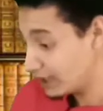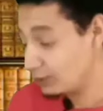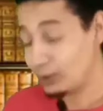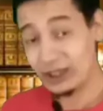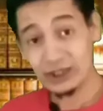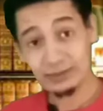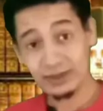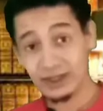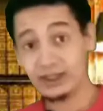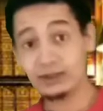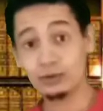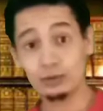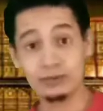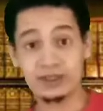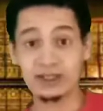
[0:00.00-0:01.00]
كانوا
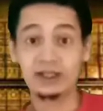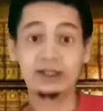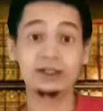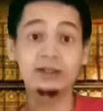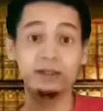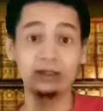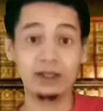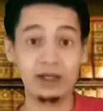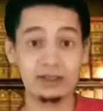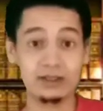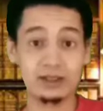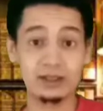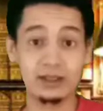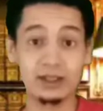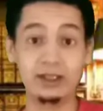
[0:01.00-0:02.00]
عشمانين ومستنيين اللحظة